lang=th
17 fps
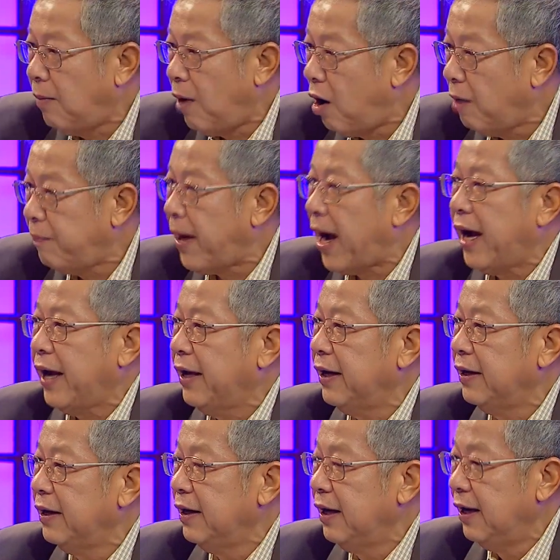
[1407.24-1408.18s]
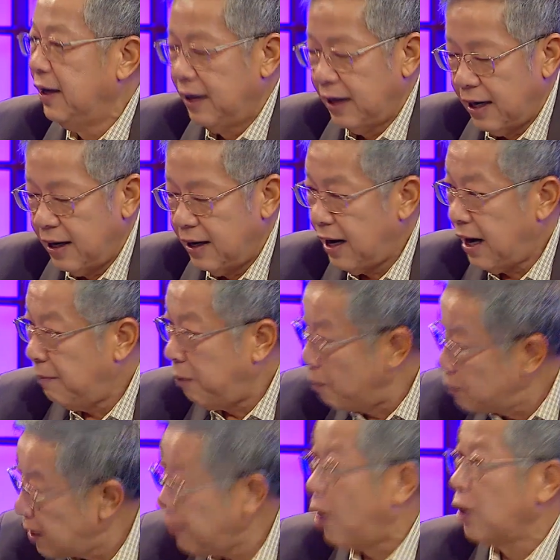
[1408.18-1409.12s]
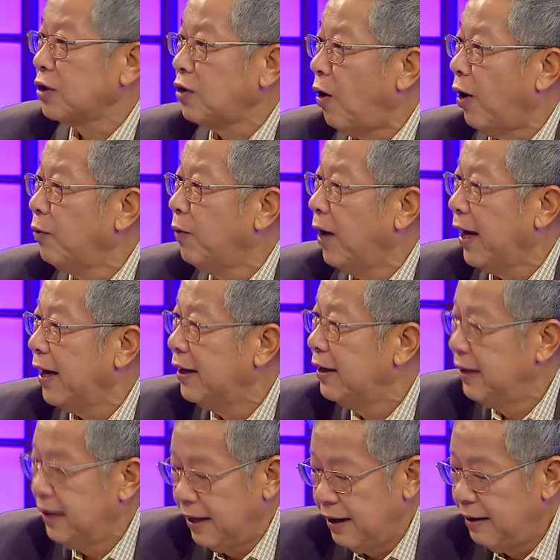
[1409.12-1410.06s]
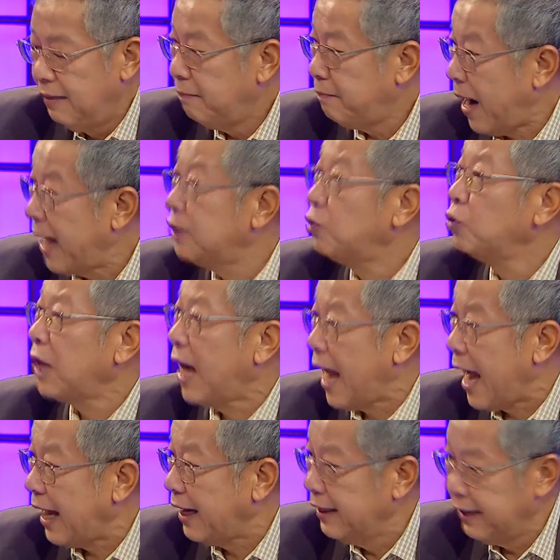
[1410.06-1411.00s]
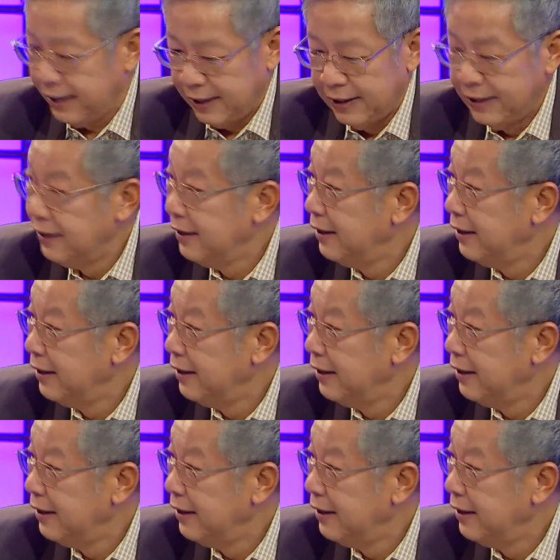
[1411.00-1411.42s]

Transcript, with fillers: ทบ.ไปครับผมจะบอกต่อด้วยไปชุดทหารเลย